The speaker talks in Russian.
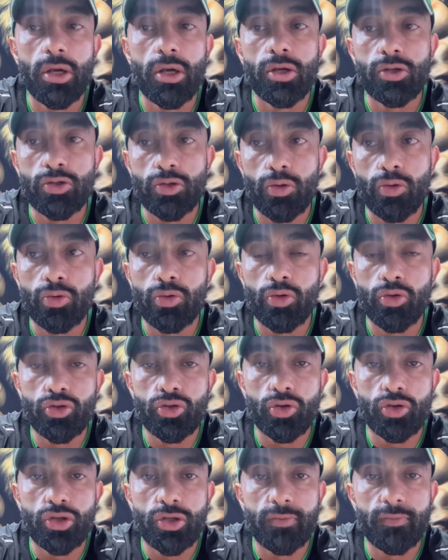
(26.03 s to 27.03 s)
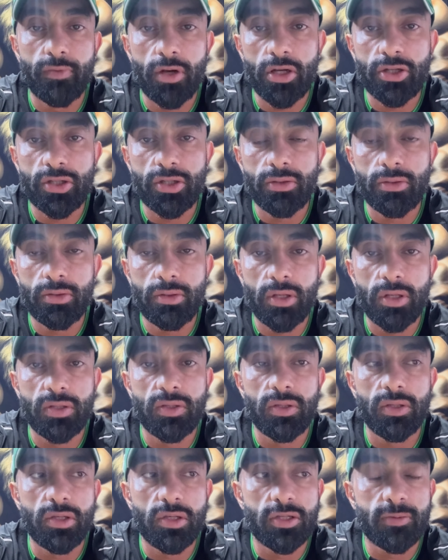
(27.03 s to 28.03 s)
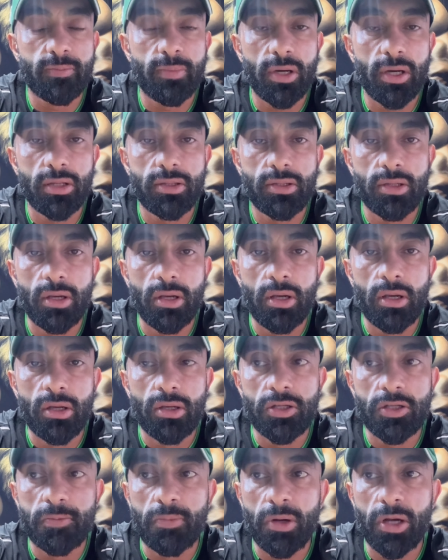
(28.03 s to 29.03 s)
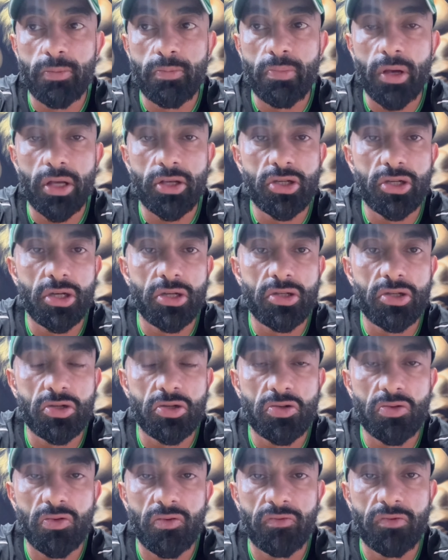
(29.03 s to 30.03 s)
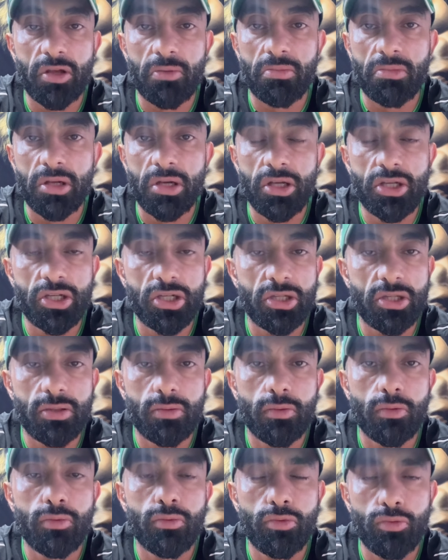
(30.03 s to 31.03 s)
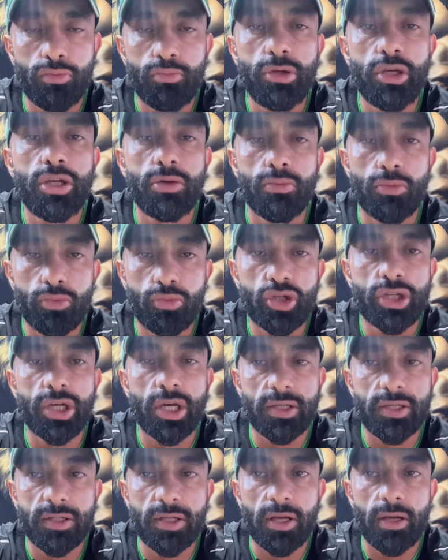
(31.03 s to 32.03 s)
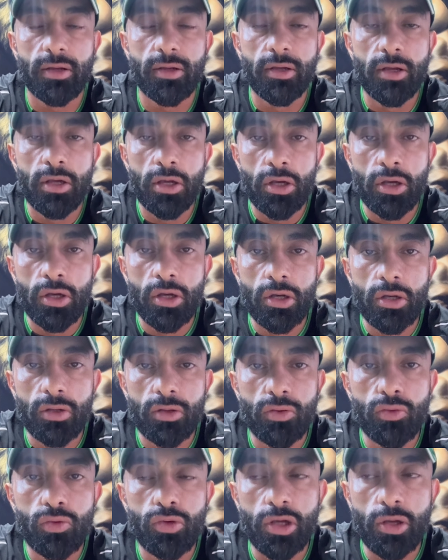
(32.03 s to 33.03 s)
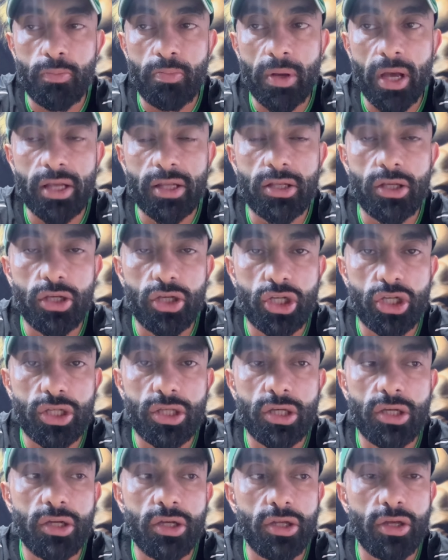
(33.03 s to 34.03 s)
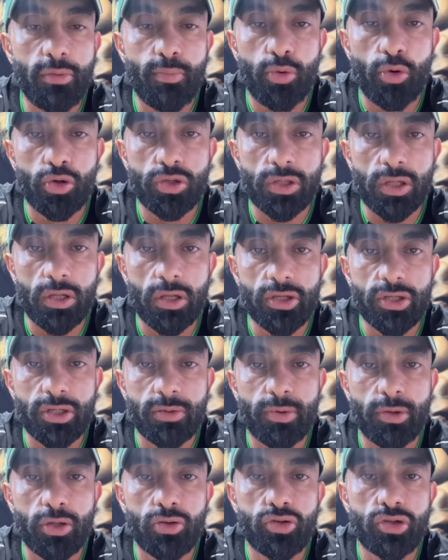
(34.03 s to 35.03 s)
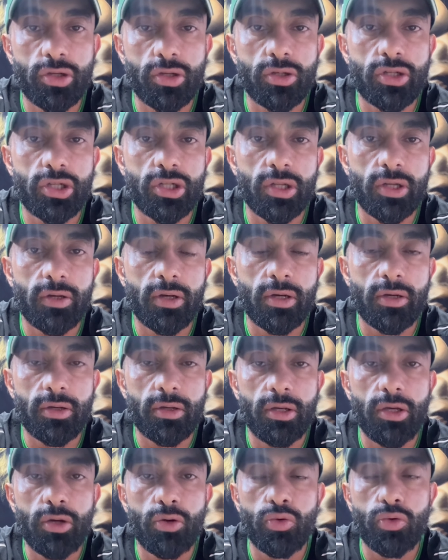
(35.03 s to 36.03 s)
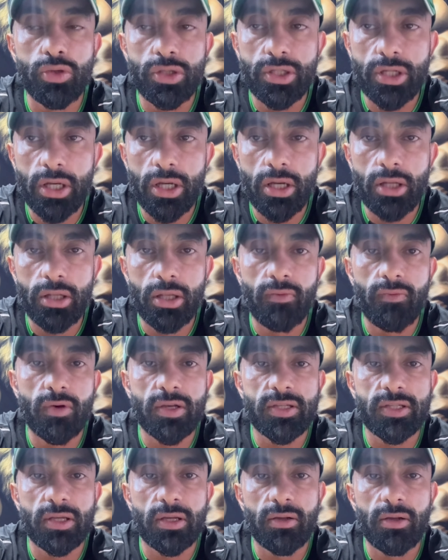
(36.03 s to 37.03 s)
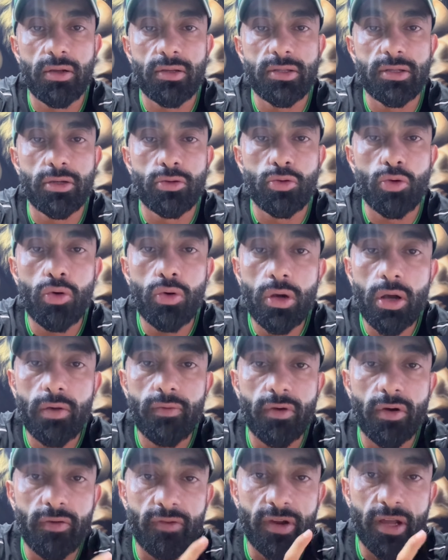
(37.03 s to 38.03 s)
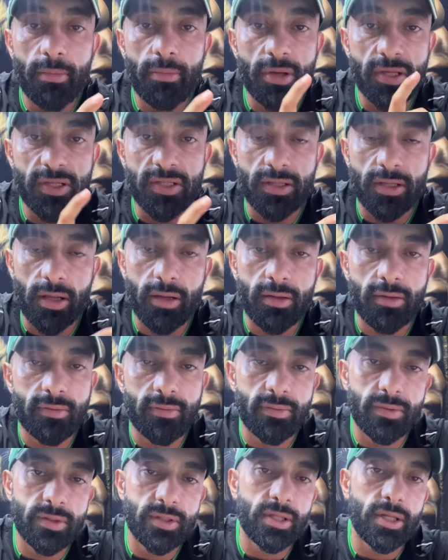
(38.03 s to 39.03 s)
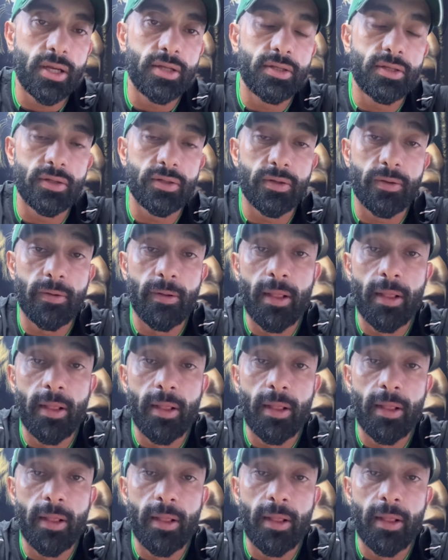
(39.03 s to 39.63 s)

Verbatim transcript: Сон тоже очень важен. Если не спать, спать 5-6 часов, там 3, ну, ну минимум 6, да. Ну, не 5, не 4, не поздно ложиться, потому что человек и худеет, и восстанавливается только во время сна, знаете это.